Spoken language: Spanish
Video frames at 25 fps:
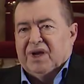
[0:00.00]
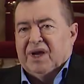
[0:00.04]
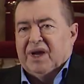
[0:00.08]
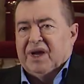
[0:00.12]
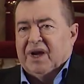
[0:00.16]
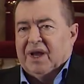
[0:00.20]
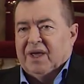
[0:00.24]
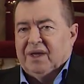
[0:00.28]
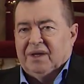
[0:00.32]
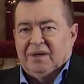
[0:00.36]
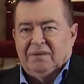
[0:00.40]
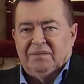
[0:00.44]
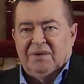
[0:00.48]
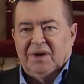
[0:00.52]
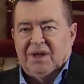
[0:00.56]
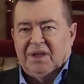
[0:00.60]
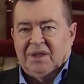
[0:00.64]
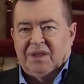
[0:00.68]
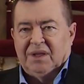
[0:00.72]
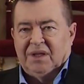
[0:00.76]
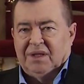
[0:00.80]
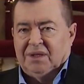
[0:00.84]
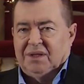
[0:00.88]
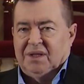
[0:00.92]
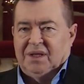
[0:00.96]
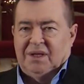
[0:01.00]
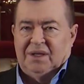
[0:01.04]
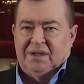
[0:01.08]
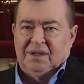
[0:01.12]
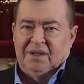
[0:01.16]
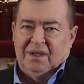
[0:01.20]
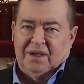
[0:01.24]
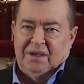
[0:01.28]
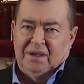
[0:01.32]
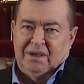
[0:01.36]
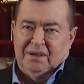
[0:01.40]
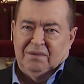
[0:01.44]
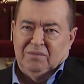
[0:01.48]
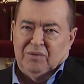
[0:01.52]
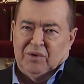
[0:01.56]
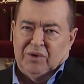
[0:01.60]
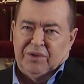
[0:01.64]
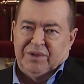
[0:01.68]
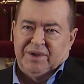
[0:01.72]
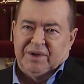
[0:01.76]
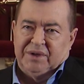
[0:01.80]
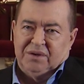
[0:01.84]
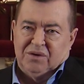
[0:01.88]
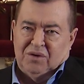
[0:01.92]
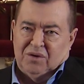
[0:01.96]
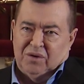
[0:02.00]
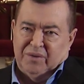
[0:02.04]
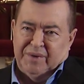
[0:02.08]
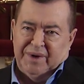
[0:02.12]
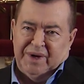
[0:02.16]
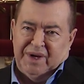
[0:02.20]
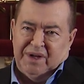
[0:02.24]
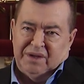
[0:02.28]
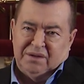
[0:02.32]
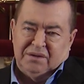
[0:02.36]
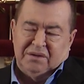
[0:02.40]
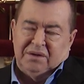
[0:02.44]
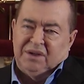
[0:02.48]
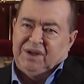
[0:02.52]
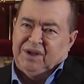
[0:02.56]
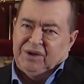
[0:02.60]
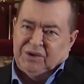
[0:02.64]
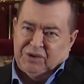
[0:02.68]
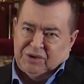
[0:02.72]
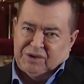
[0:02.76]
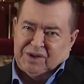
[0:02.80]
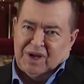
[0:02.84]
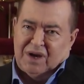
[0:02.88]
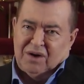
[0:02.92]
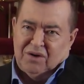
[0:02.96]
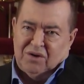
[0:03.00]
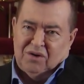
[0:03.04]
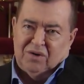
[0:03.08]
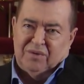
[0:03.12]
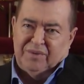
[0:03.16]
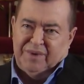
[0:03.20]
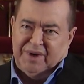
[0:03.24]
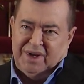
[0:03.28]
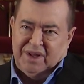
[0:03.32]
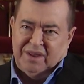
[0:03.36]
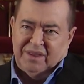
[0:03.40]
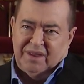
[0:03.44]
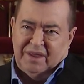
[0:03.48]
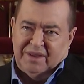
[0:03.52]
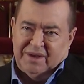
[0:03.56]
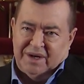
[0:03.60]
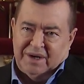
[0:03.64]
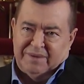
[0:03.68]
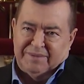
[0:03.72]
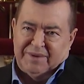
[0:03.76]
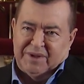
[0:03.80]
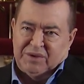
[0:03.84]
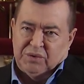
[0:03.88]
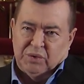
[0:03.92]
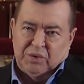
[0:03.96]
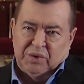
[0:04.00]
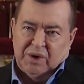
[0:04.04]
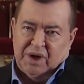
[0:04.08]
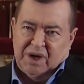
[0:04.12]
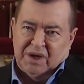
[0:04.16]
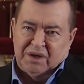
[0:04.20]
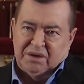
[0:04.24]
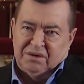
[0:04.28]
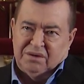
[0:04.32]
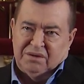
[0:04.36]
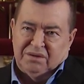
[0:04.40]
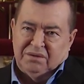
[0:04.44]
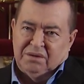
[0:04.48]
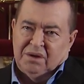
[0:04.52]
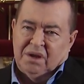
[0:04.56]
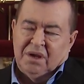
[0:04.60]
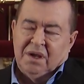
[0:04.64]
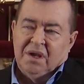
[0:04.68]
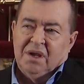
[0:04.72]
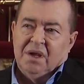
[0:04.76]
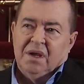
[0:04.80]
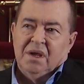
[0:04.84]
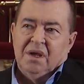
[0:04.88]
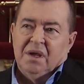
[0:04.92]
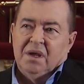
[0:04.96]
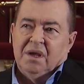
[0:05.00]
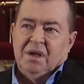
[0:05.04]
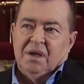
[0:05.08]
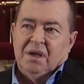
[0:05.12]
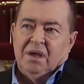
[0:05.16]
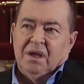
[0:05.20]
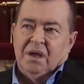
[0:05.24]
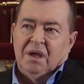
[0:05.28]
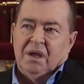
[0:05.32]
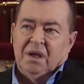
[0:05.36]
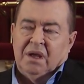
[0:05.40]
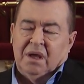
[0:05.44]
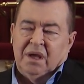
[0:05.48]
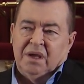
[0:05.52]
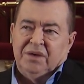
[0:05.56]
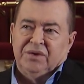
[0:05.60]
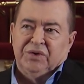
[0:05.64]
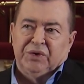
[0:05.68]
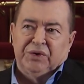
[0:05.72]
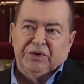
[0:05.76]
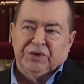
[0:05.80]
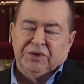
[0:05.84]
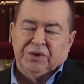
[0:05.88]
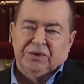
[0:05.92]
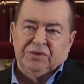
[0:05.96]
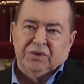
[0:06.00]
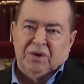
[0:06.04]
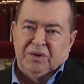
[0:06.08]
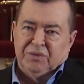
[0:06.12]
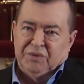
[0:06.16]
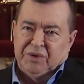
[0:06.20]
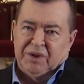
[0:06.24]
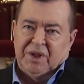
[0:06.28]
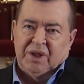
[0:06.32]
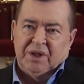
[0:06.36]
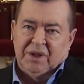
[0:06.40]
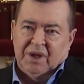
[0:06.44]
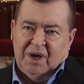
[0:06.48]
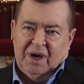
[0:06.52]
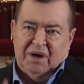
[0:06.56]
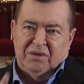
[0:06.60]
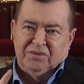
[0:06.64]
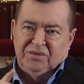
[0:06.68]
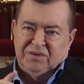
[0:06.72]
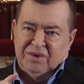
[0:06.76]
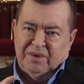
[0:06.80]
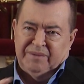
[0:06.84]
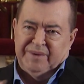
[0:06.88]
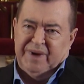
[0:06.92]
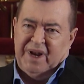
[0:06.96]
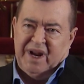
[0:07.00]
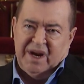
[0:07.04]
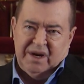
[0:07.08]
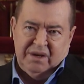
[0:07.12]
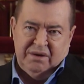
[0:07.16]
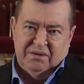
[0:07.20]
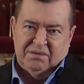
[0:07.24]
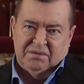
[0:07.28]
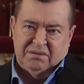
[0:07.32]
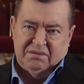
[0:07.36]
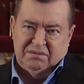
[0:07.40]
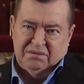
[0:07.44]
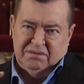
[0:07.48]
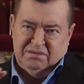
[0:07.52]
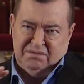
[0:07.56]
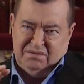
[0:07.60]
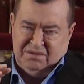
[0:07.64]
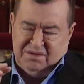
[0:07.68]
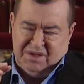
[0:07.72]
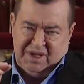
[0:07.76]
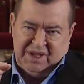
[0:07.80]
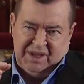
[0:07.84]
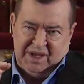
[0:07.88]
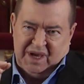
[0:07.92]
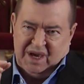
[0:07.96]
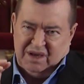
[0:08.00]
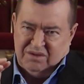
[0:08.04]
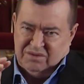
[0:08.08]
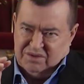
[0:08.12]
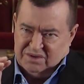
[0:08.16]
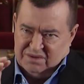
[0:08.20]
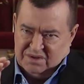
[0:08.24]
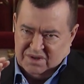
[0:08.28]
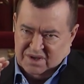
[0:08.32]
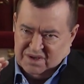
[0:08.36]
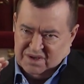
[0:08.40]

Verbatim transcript: increíble de, voces jóvenes y no tan jóvenes de dramaturgas, ¿no? Efectivamente. A eso nosotros hemos dedicado un seminario dedicado